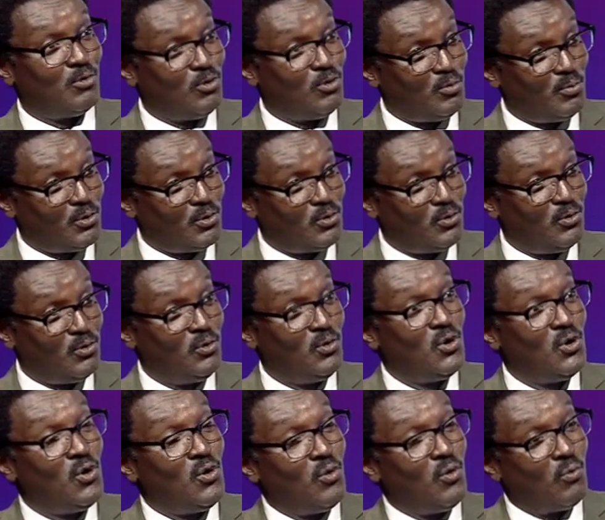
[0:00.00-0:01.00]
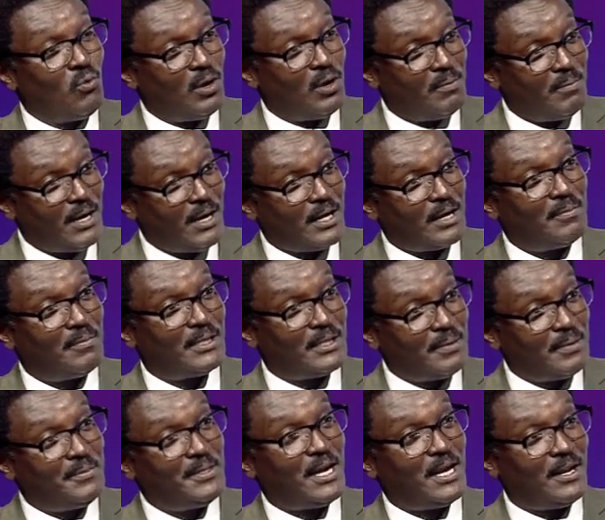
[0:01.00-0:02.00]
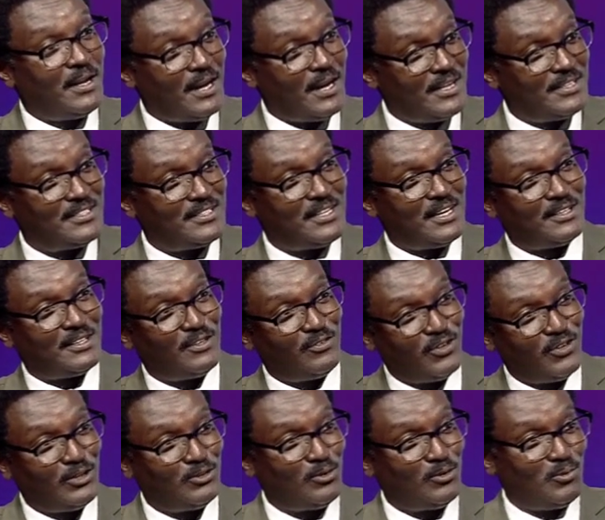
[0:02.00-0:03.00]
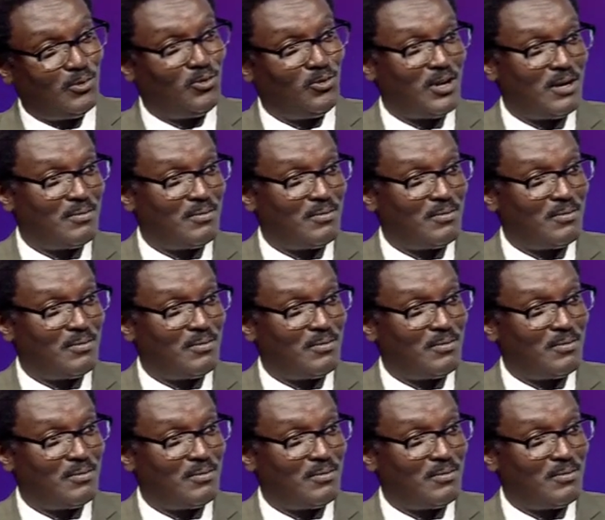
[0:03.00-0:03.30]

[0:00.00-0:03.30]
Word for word: اللي هو بيقوله والمحكمة تبني على حيثيات اللي بيقول